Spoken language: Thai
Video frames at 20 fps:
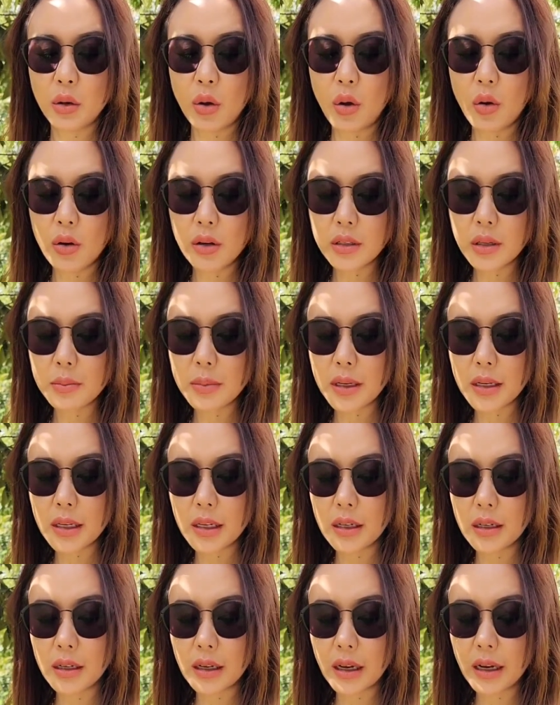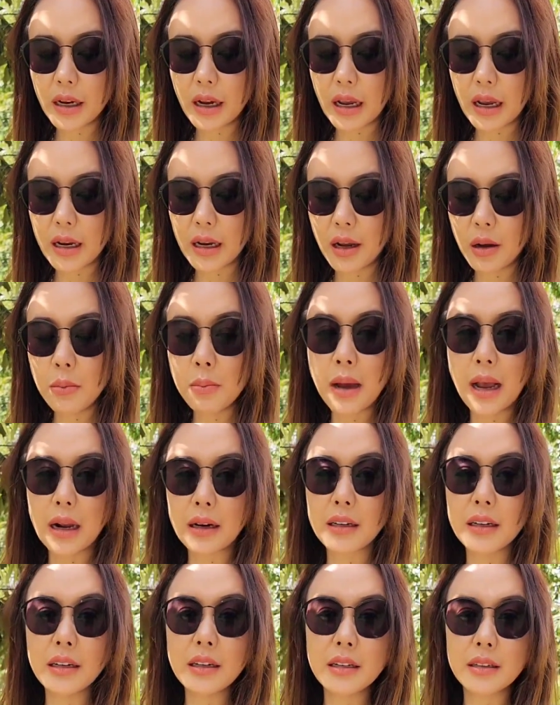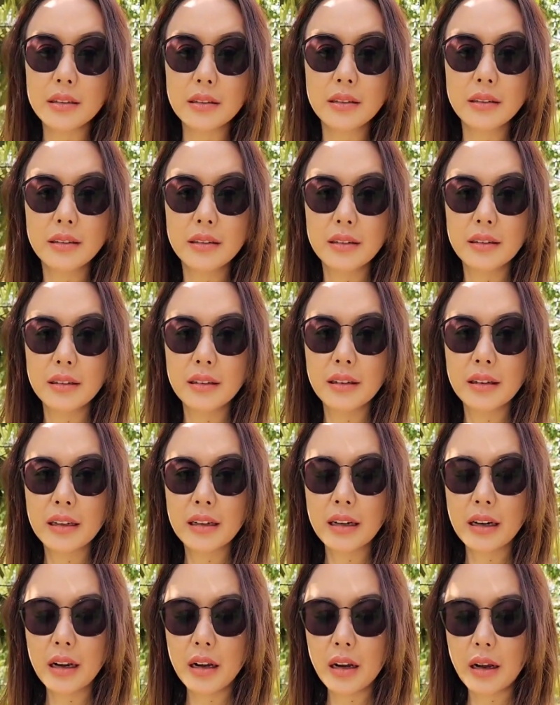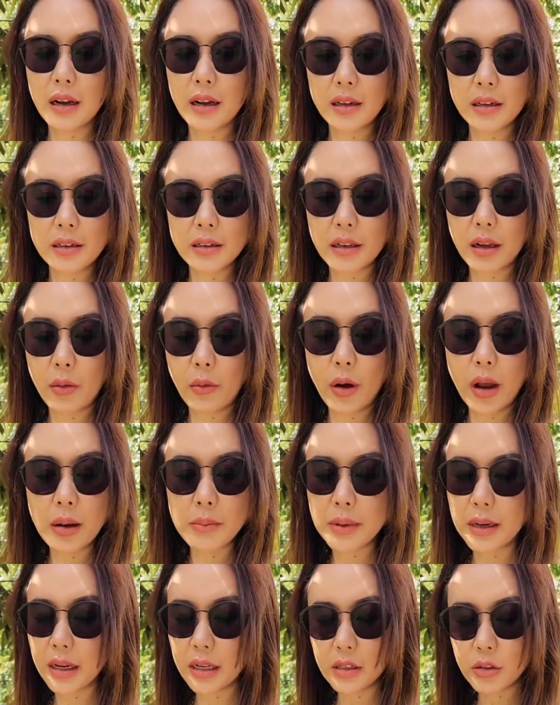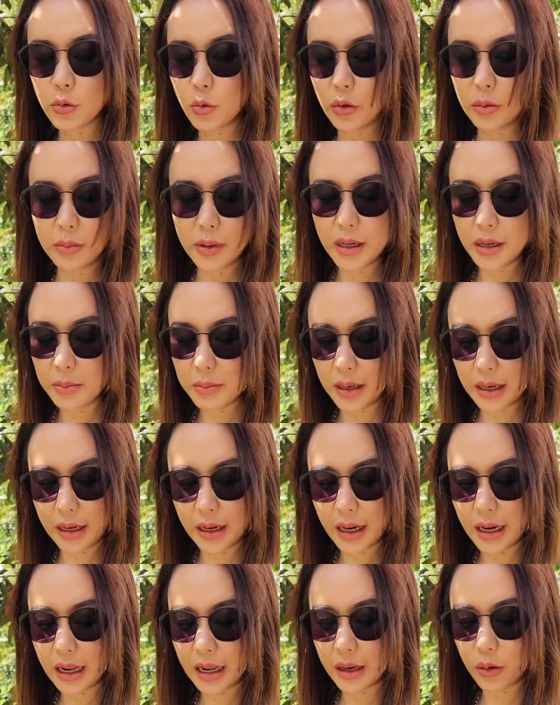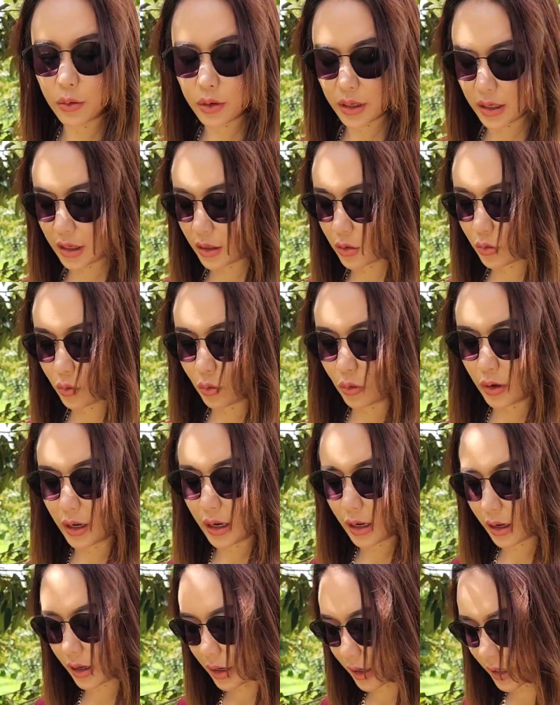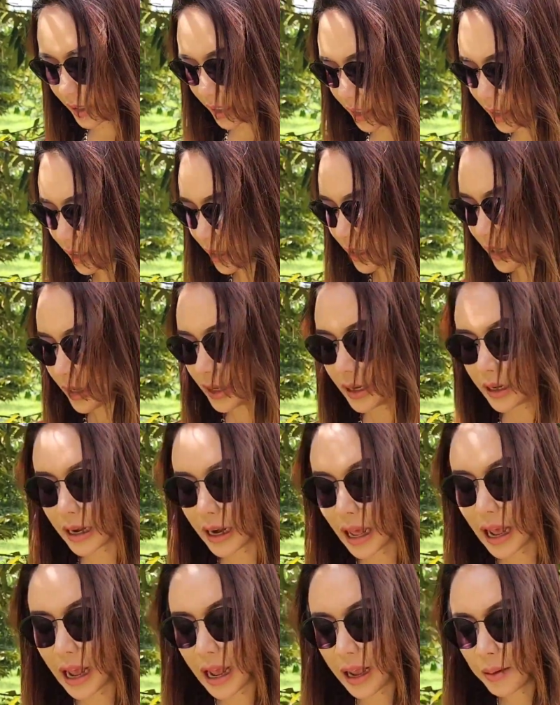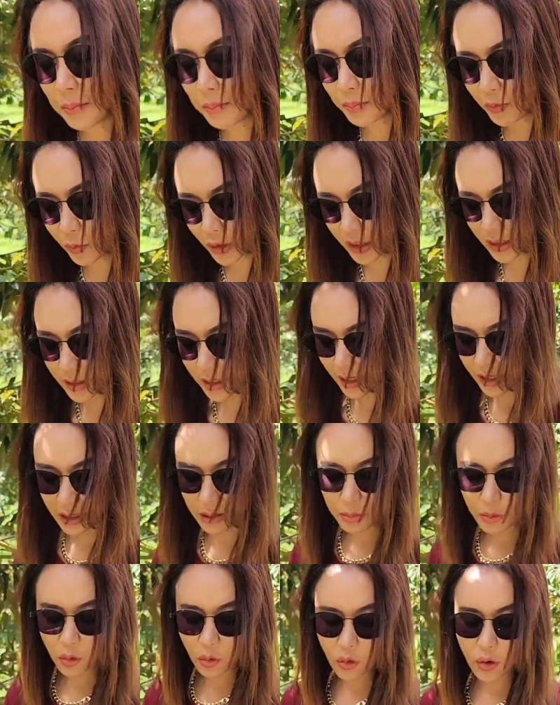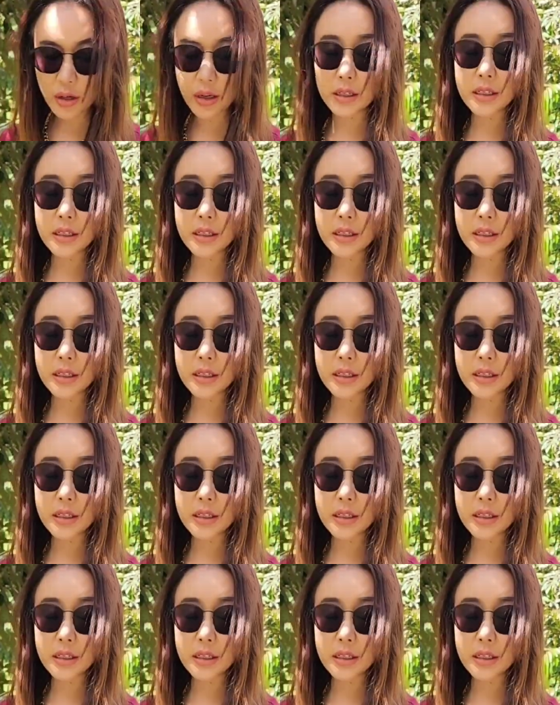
น้องก็จะมีกลิ่นคล้ายๆข้าวหมากนิดนึงนะคะ แต่ว่าไม่ได้ฉุนไม่ได้เหม็นอะไรโอเคอยู่นะคะ อันนี้น้ำวันนี้ใส่เข้มข้